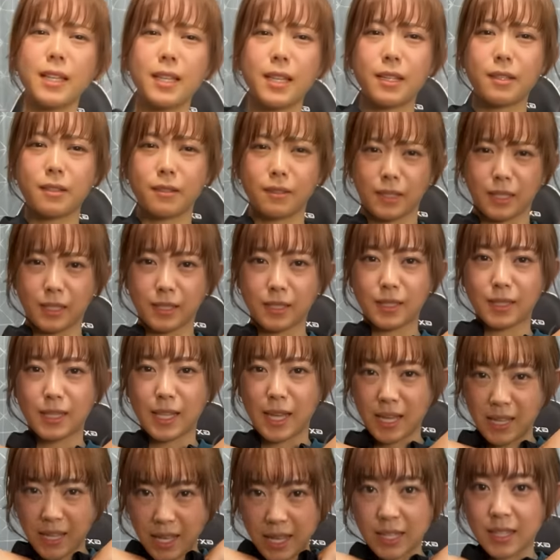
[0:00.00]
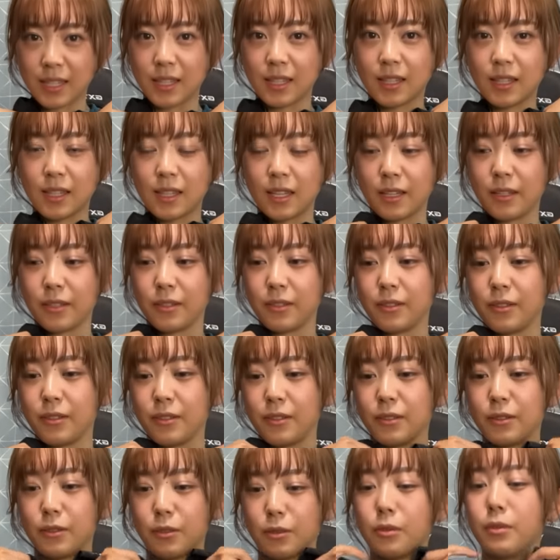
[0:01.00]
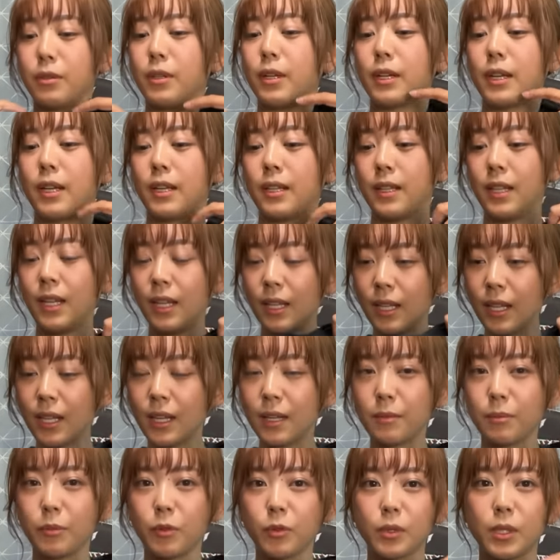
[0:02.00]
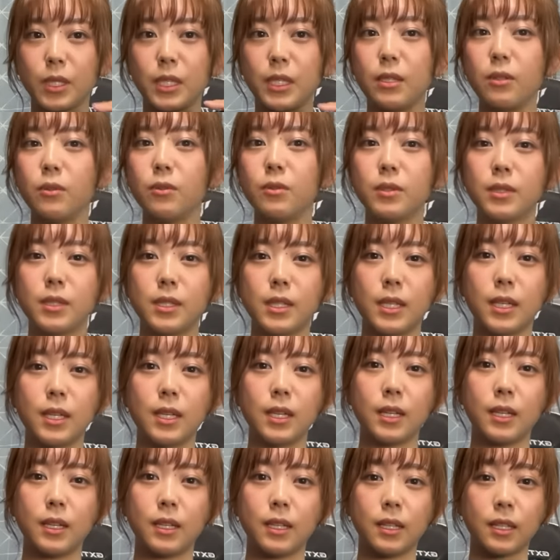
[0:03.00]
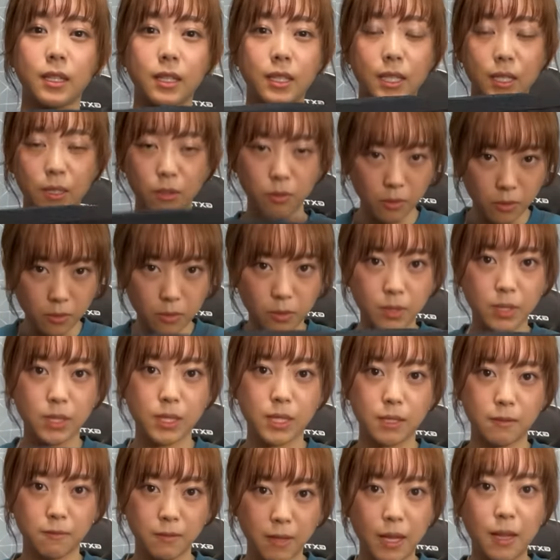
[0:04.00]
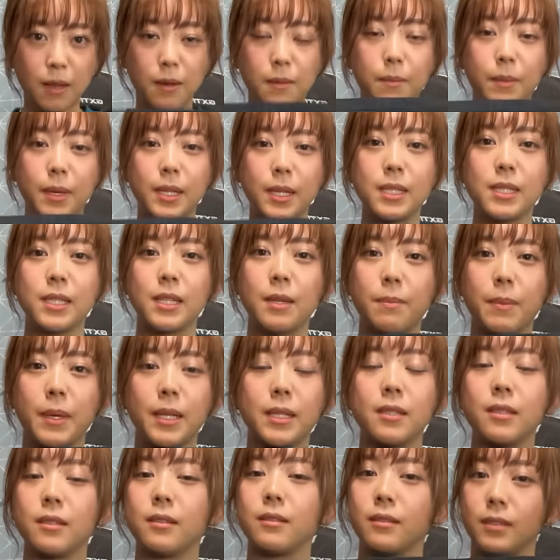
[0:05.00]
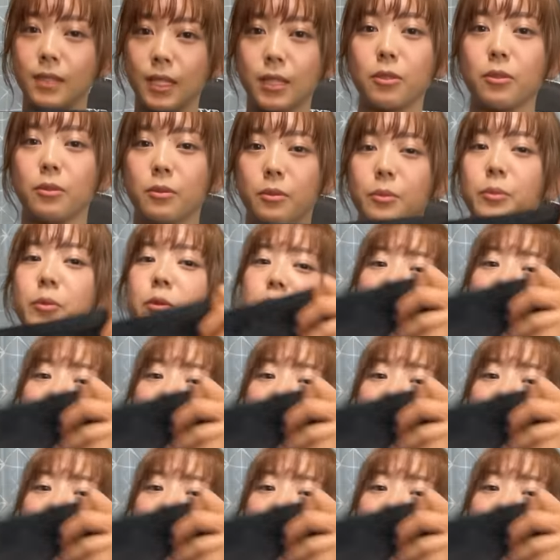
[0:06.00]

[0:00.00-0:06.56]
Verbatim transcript: ネックです高いっていうところだけただもう機能性着心地はマジで抜群だと思